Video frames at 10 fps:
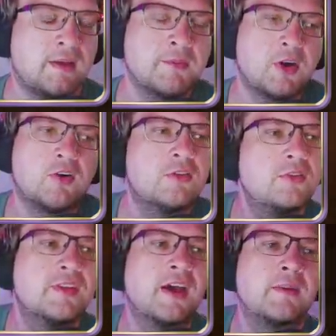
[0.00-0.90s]
Die haben doch auch
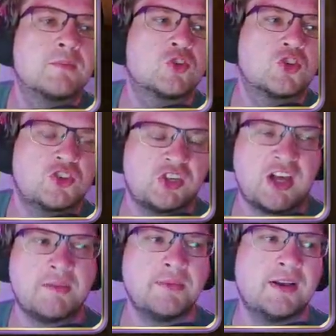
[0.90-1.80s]
einen Namen.
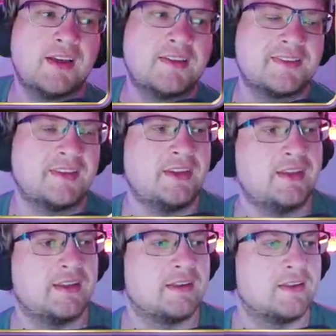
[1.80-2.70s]
Scherbenglas?
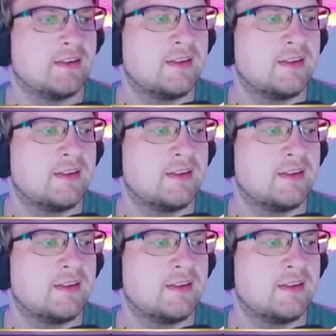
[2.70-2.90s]
Nee.